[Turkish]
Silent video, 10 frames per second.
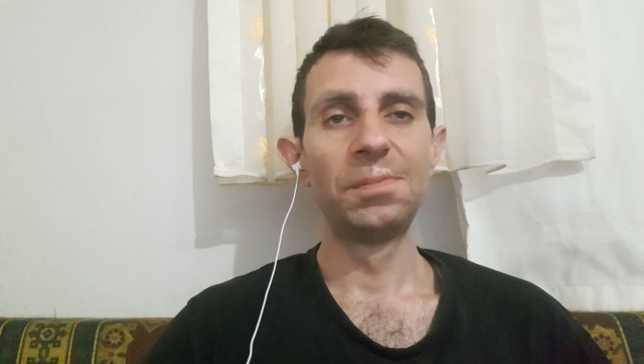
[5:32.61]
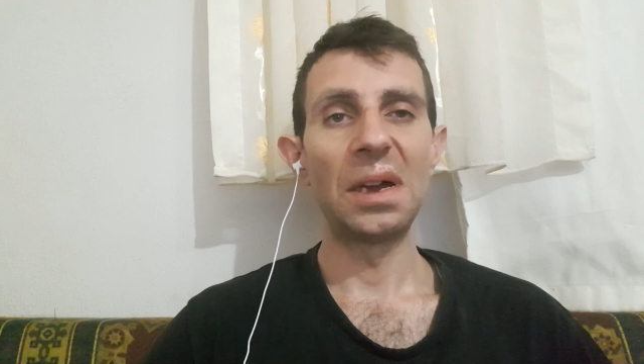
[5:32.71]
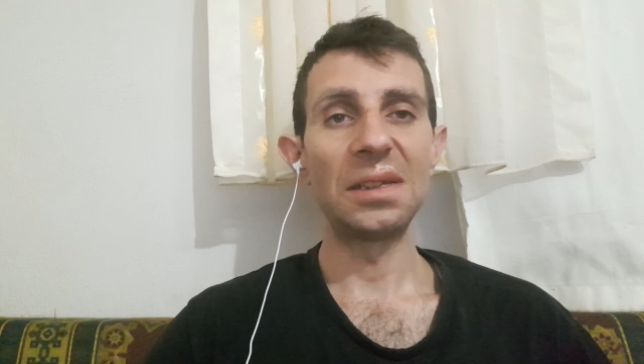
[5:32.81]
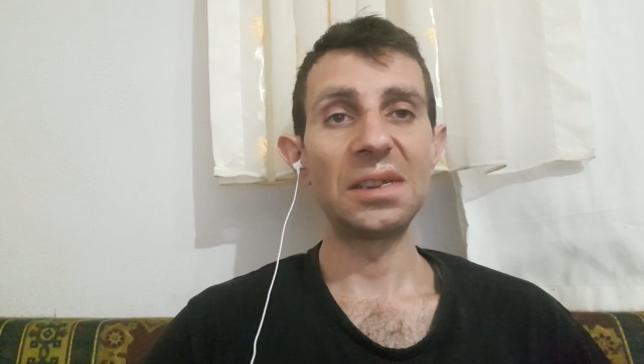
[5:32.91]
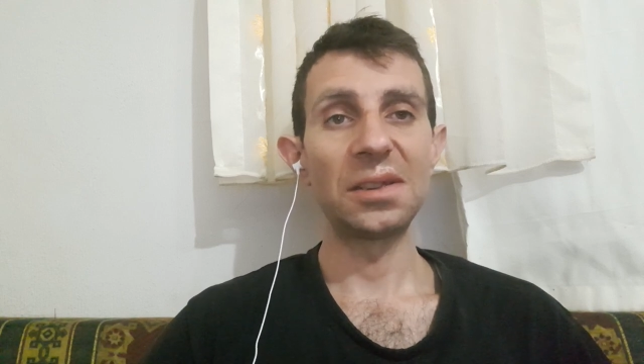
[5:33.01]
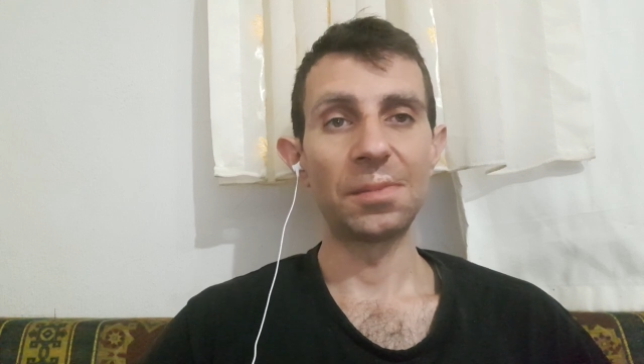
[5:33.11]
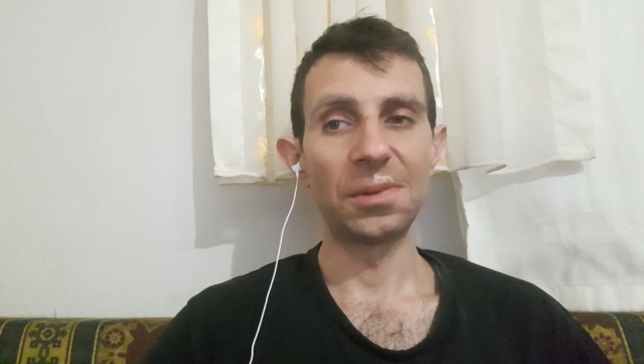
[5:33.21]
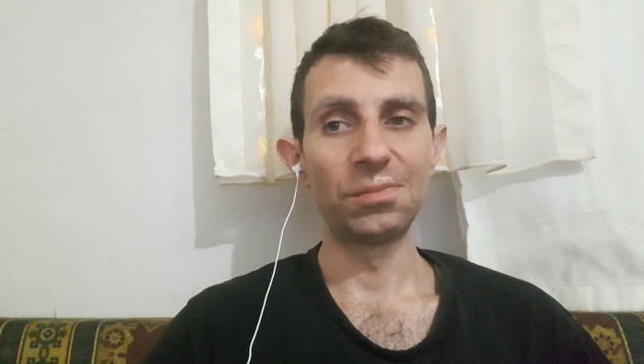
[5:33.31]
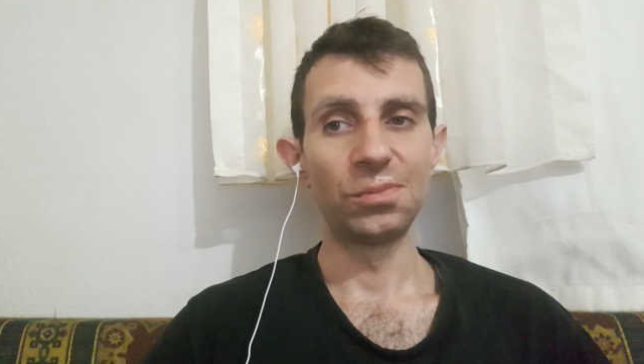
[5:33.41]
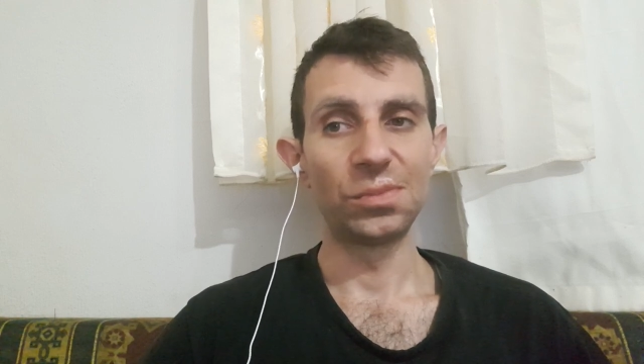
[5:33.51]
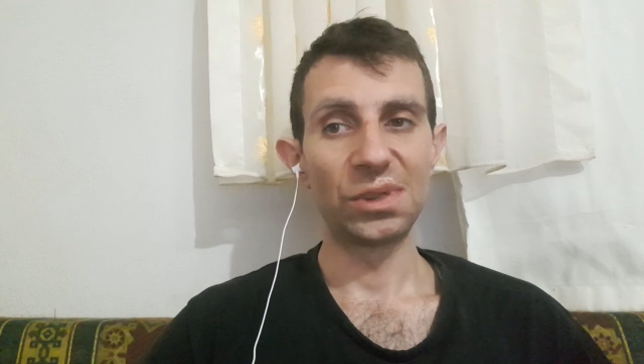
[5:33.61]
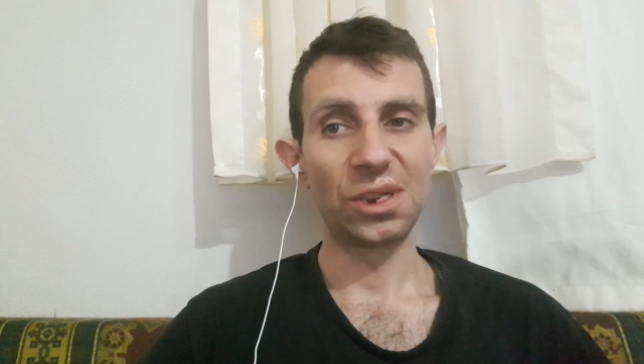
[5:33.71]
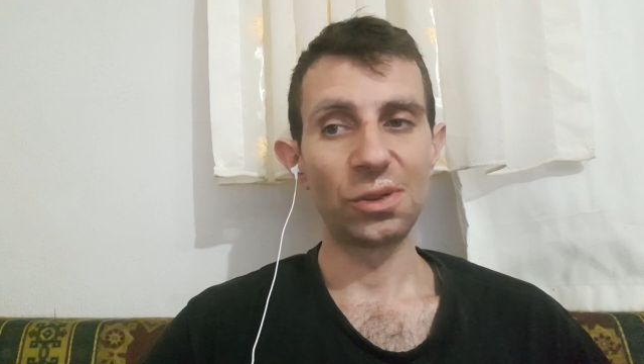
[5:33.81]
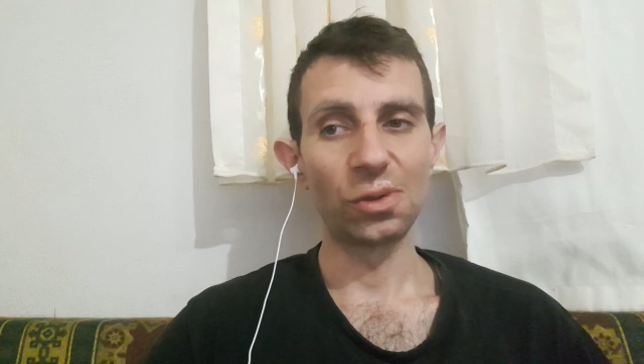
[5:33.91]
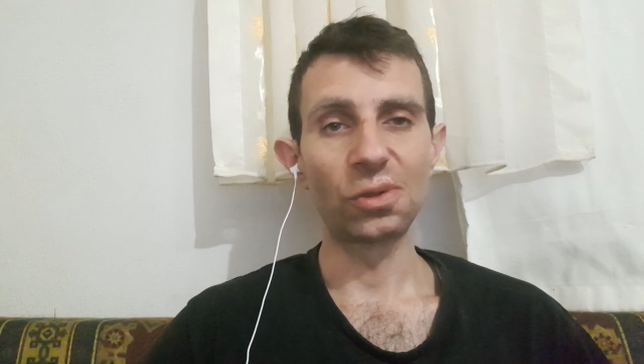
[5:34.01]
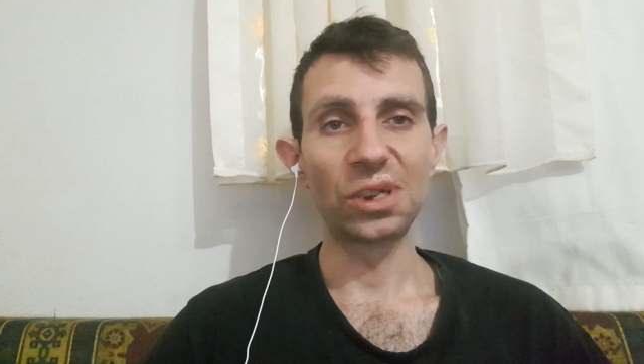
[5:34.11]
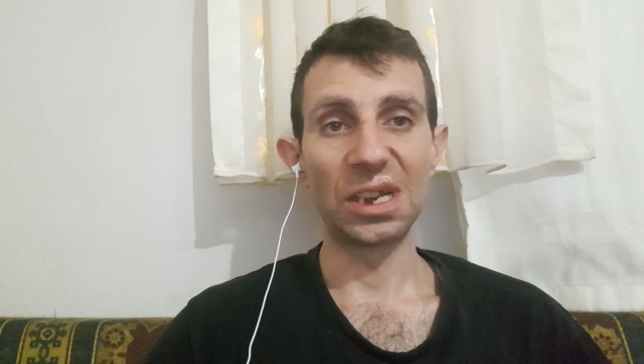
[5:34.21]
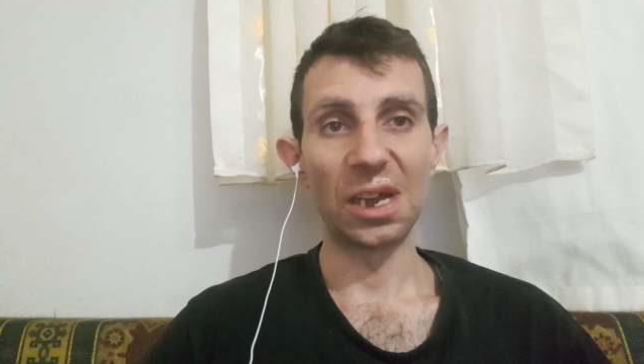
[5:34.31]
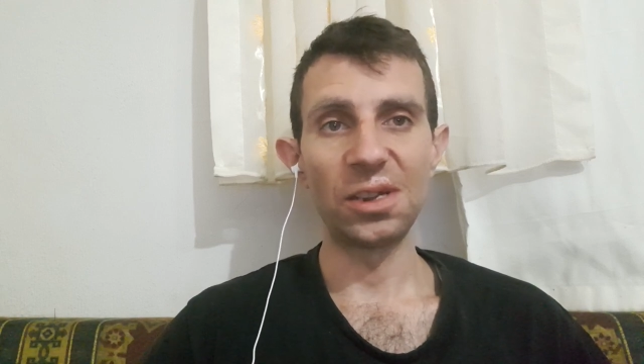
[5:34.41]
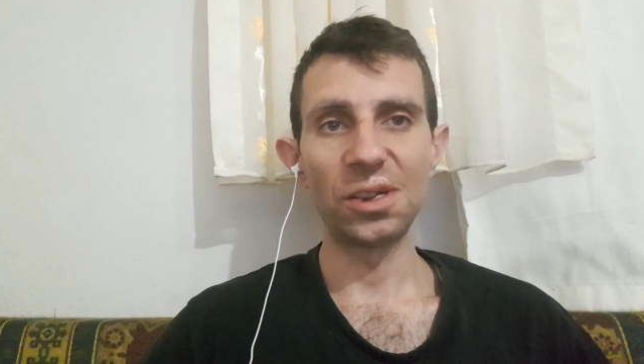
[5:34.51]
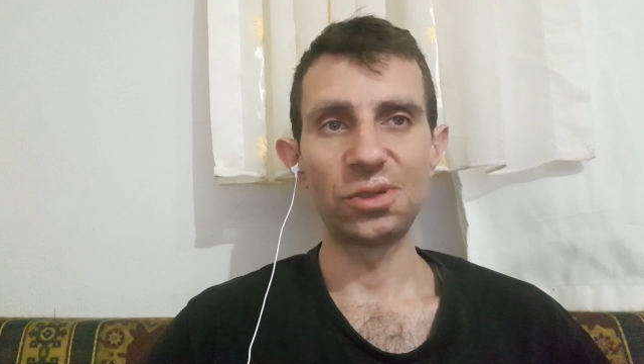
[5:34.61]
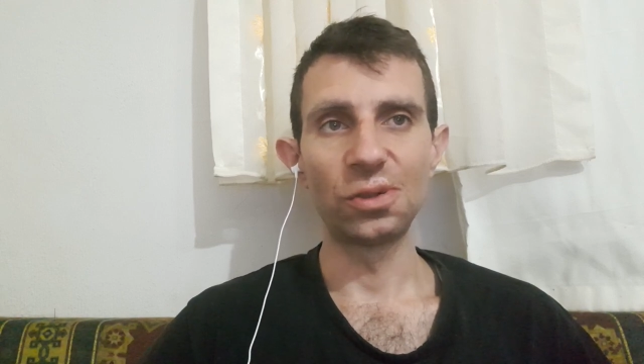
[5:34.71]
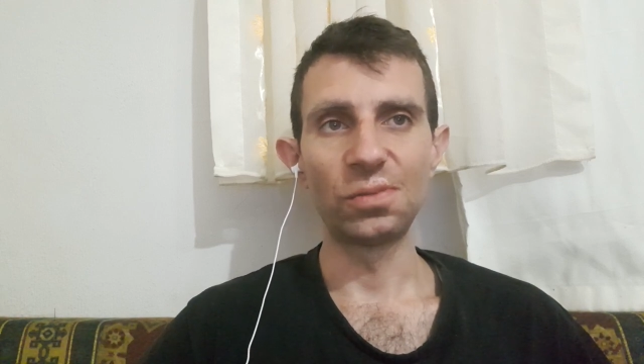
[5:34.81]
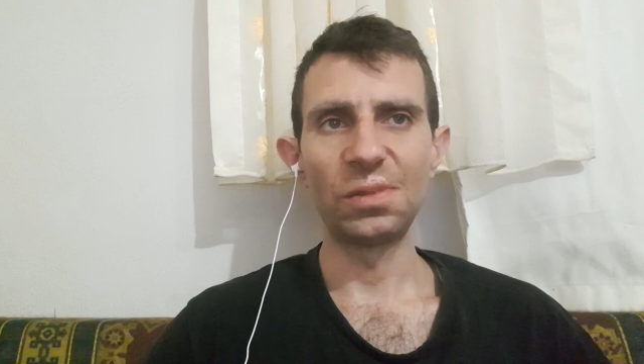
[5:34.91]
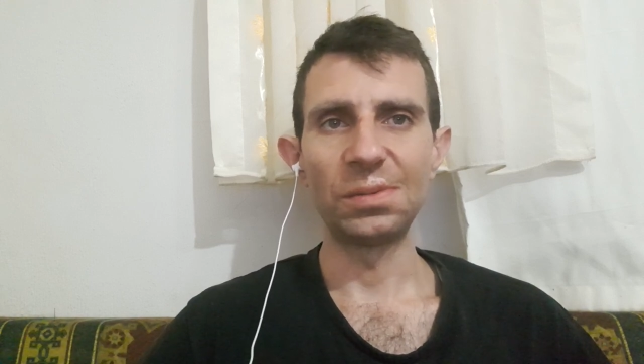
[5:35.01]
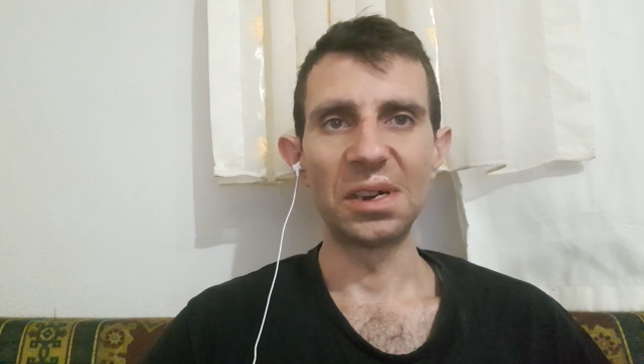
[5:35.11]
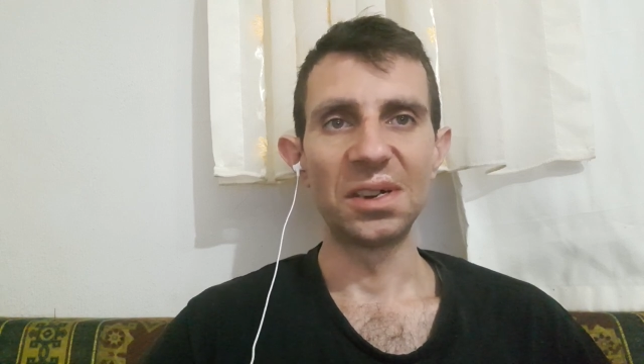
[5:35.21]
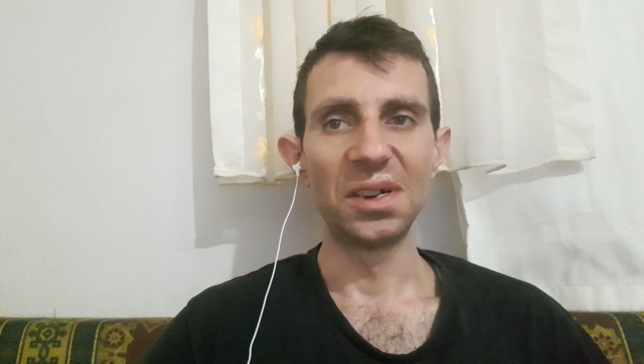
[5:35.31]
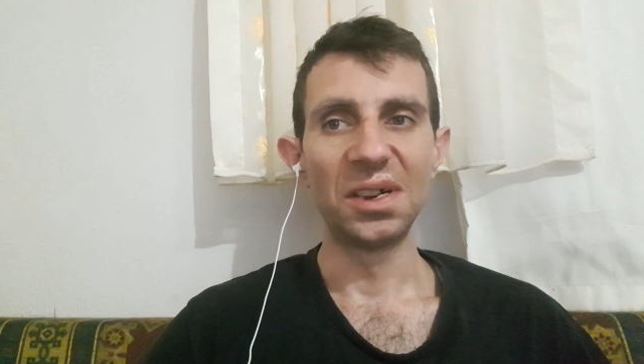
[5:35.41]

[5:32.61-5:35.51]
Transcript: Ben de tamam TikTok'ta yayın açıyorum ama